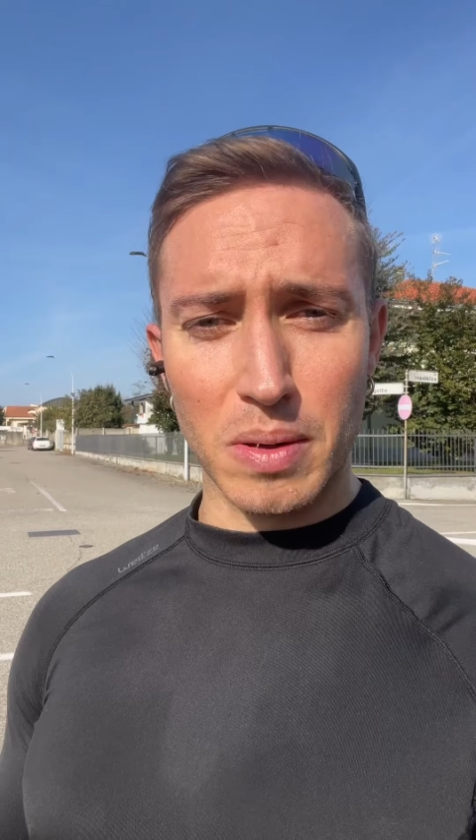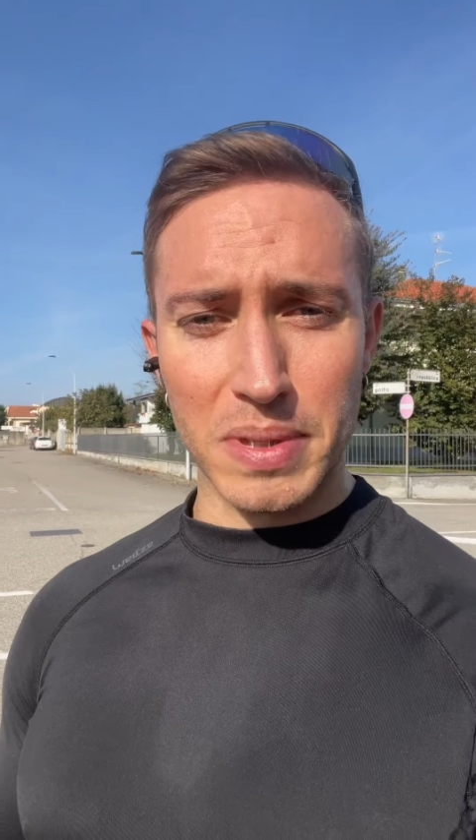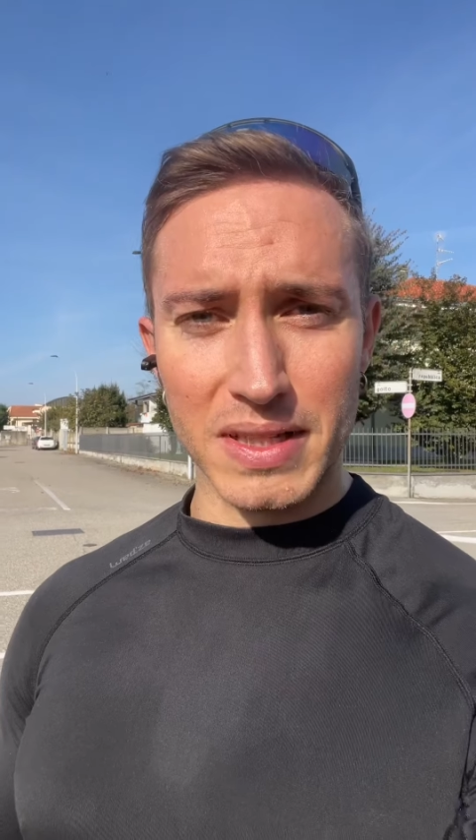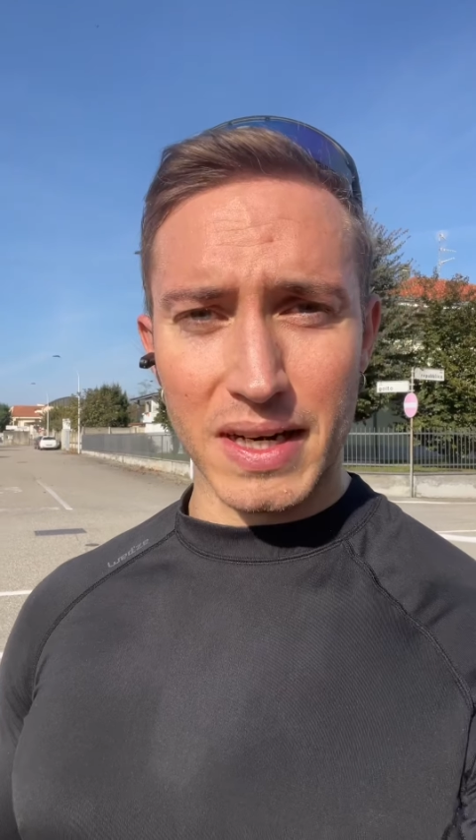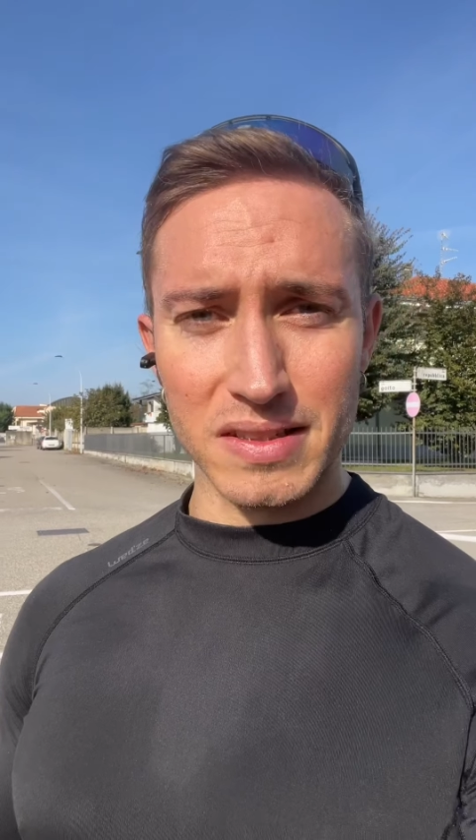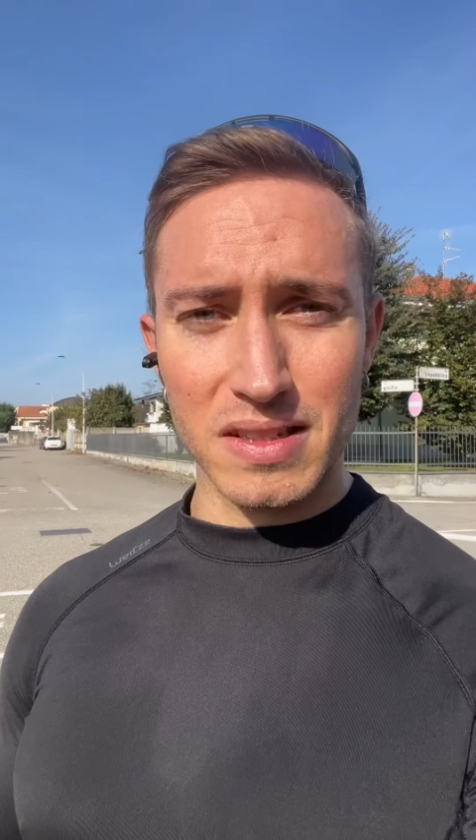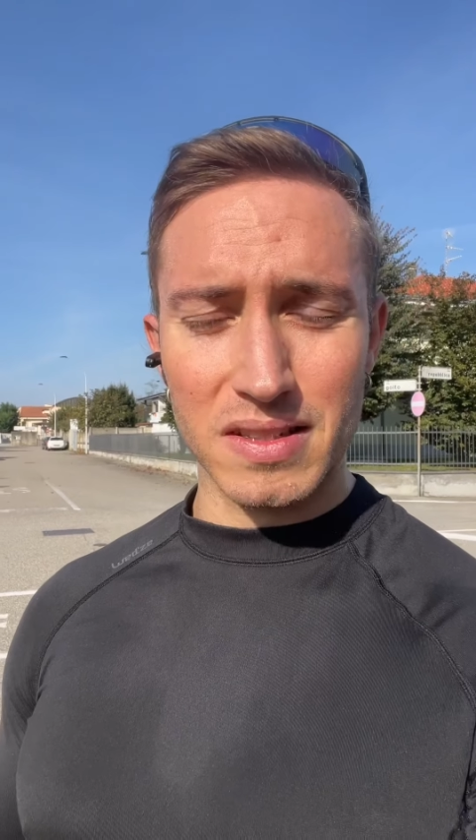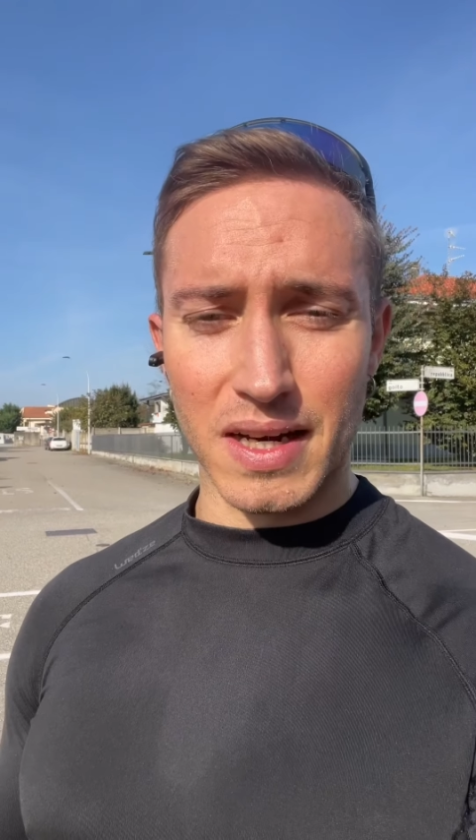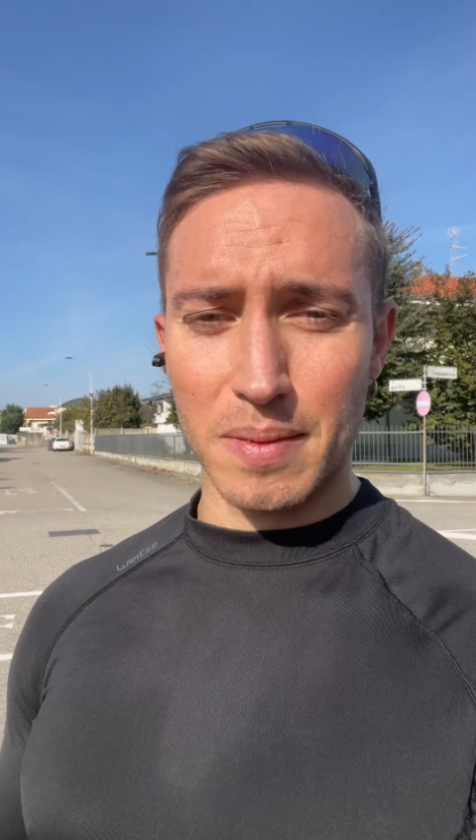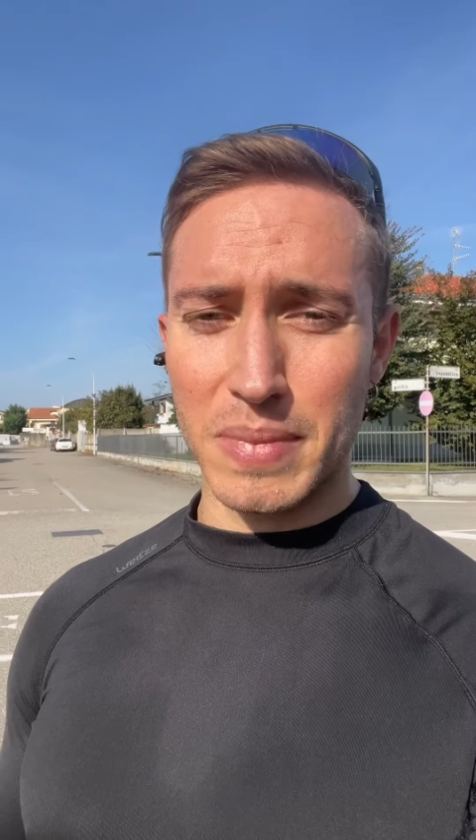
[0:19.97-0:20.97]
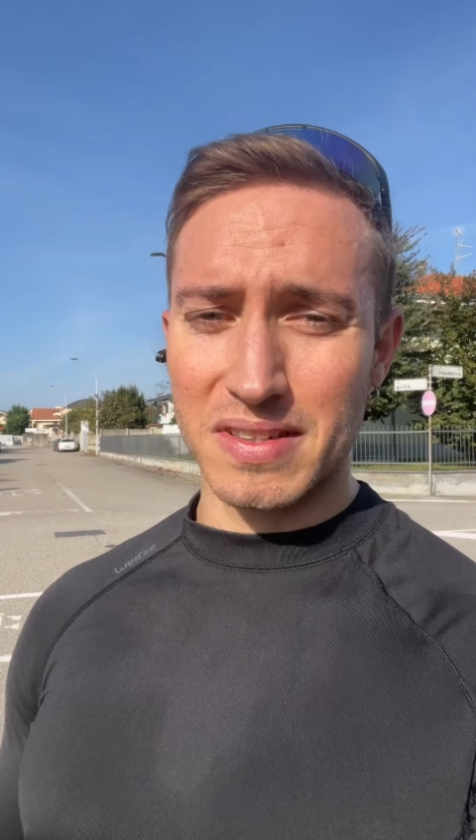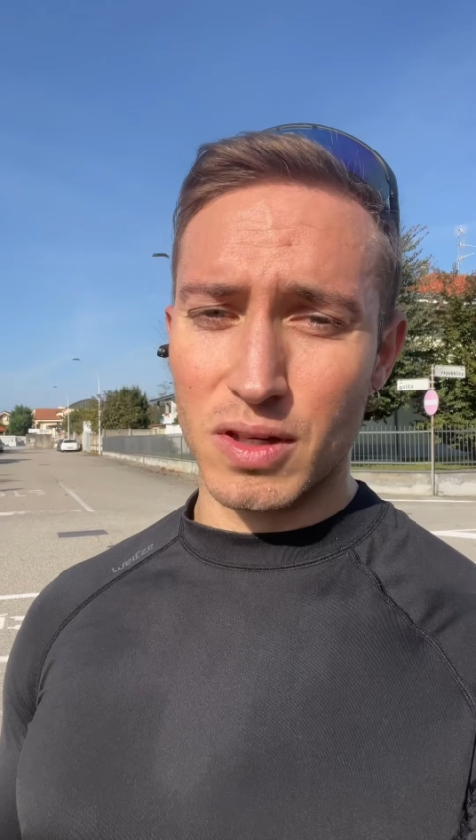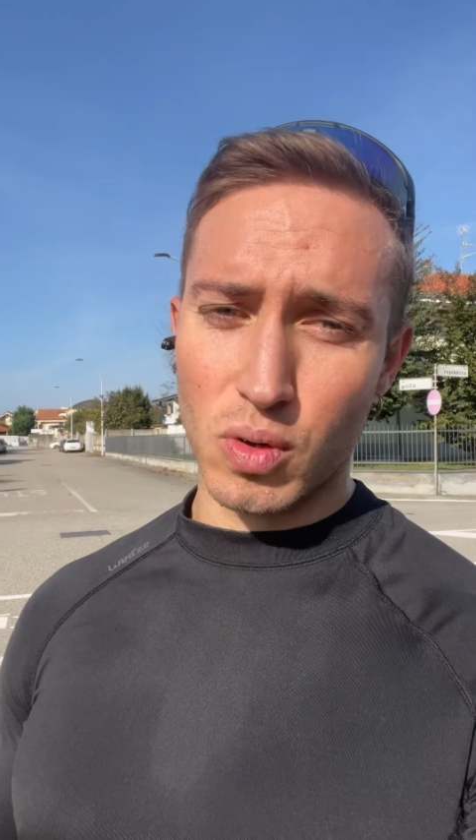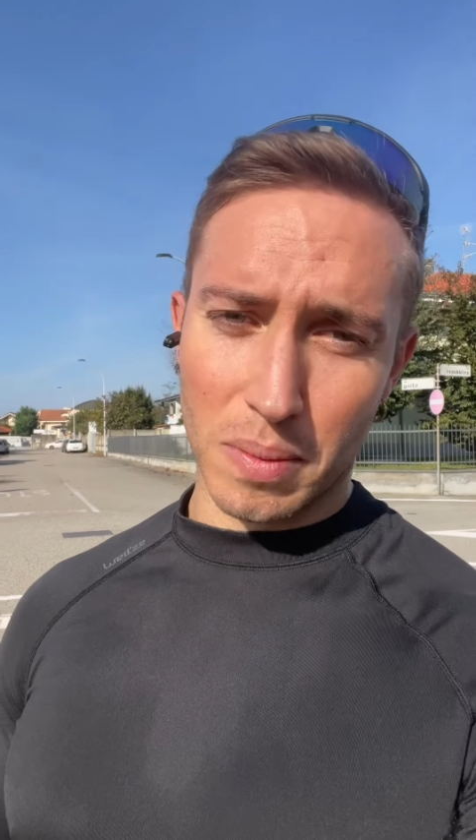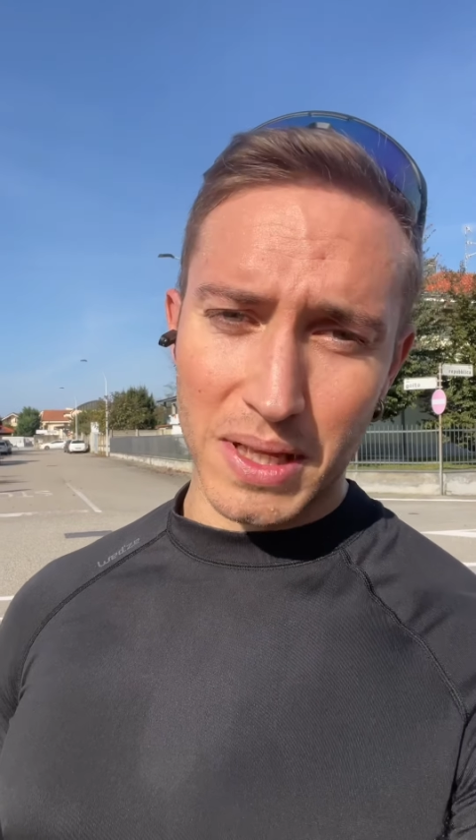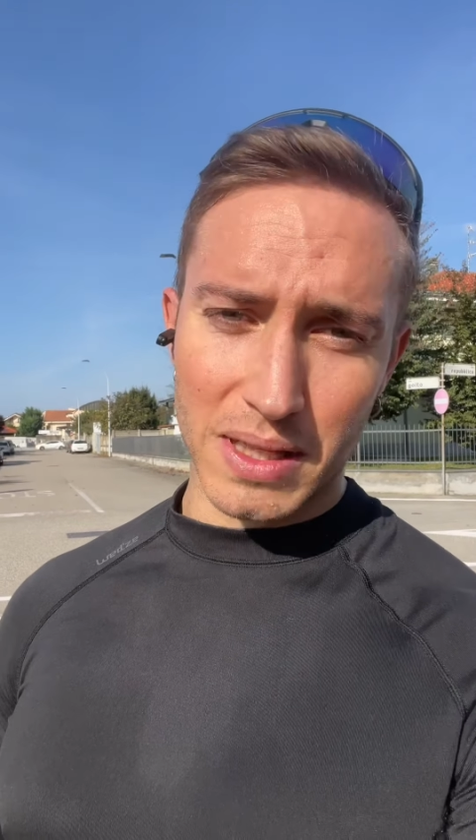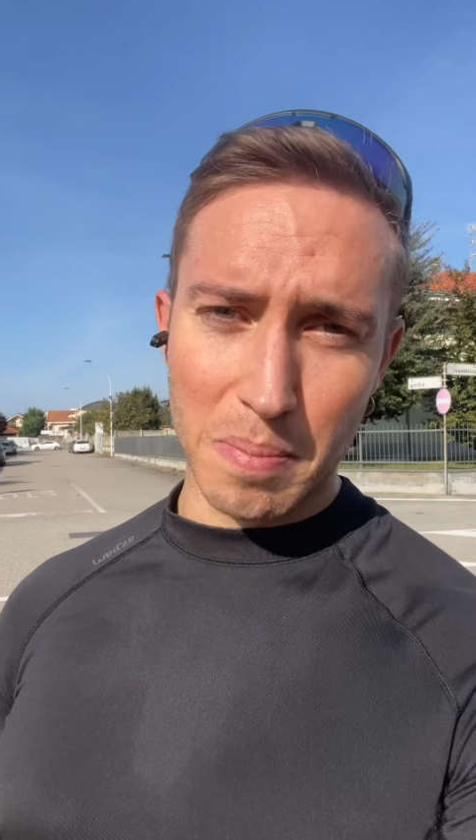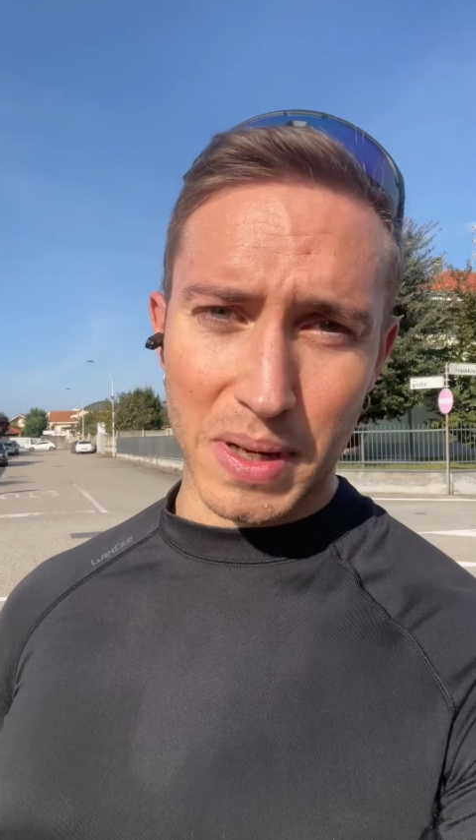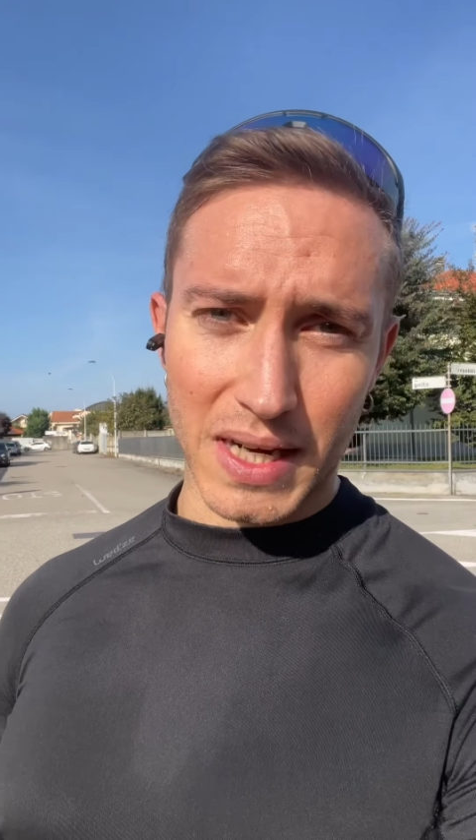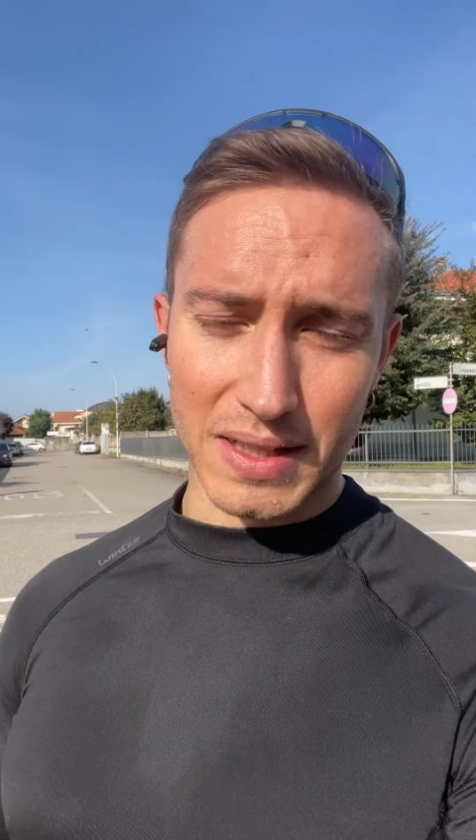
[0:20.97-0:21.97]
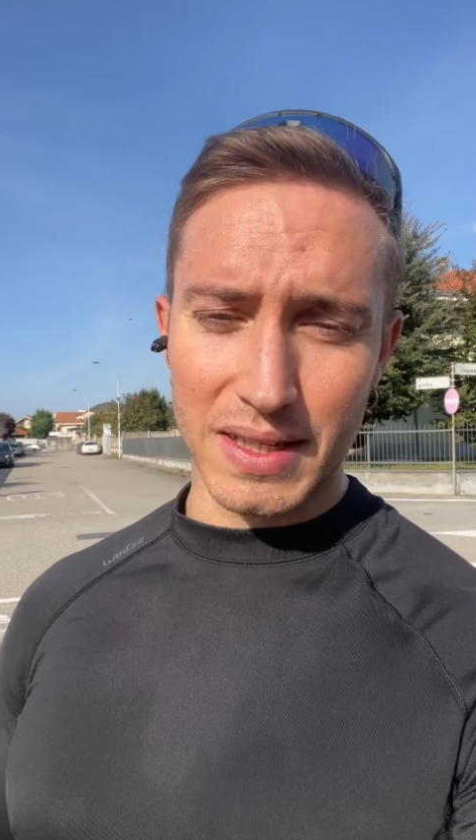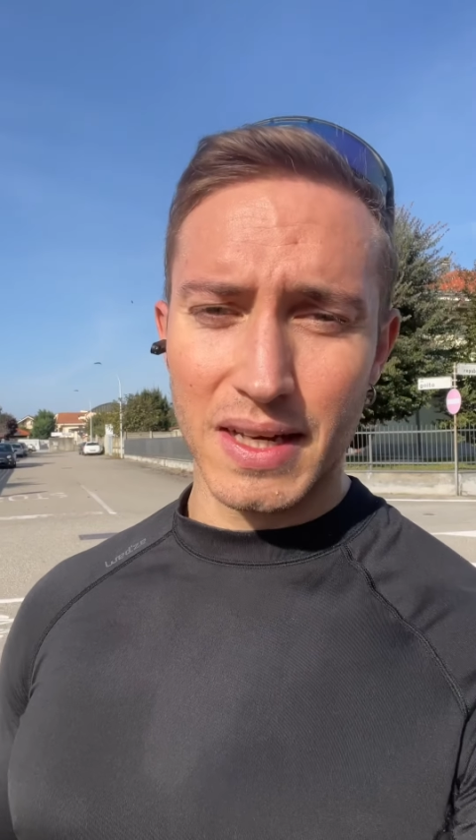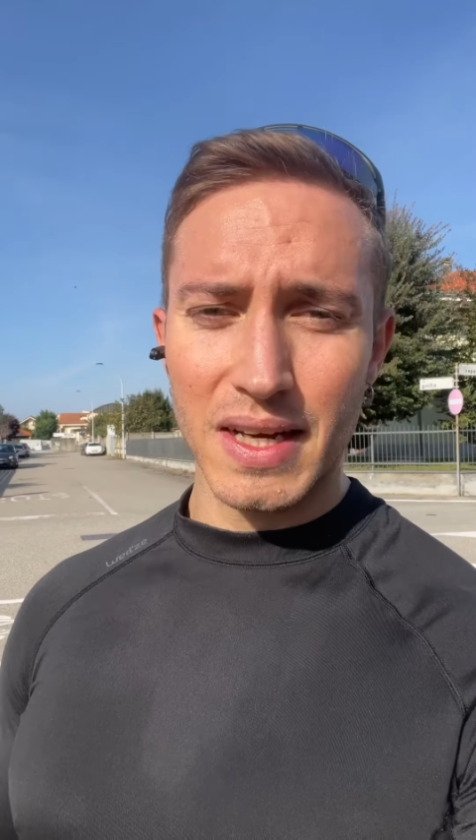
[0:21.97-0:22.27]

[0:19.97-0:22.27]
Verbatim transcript: perderesti sarebbe sicuramente in parte